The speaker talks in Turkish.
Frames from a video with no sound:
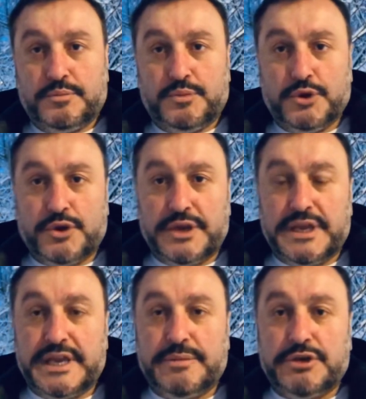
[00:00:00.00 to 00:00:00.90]
Bugün
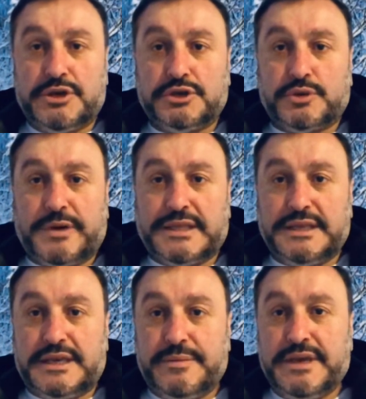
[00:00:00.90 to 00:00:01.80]
22 Şubat
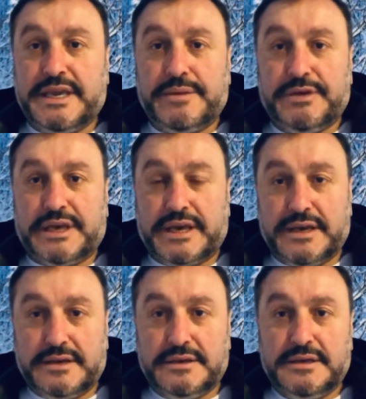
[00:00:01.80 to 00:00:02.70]
2022
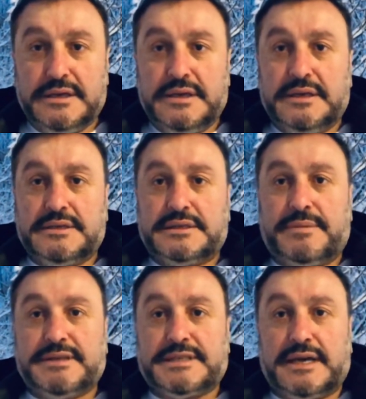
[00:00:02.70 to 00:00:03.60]

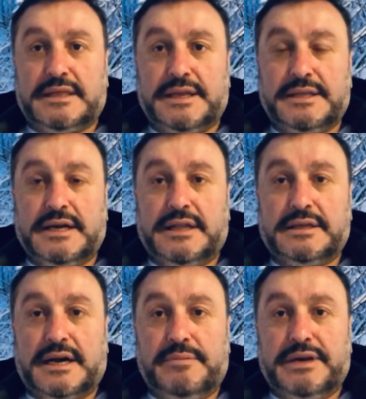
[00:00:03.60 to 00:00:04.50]
sabah saatlerinde
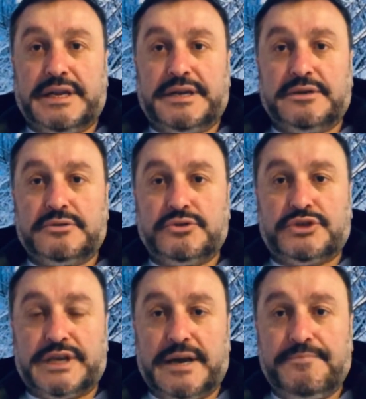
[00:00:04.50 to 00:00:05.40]
aldık haberleri.
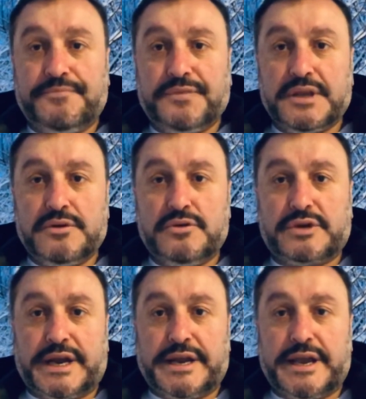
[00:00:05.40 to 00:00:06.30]
Rusya
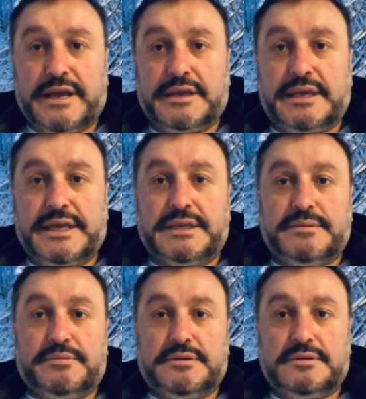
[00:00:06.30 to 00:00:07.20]
Ukrayna'ya girdi
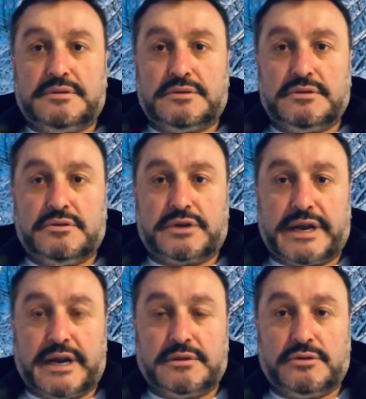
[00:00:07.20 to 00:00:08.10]

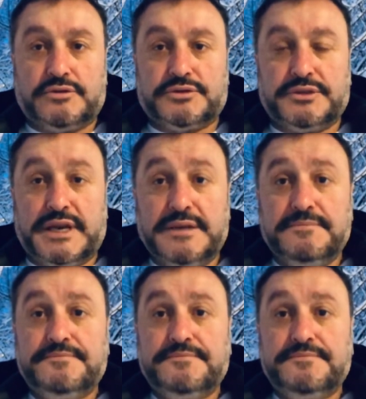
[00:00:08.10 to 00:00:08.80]
Ukrayna'nın doğusundan.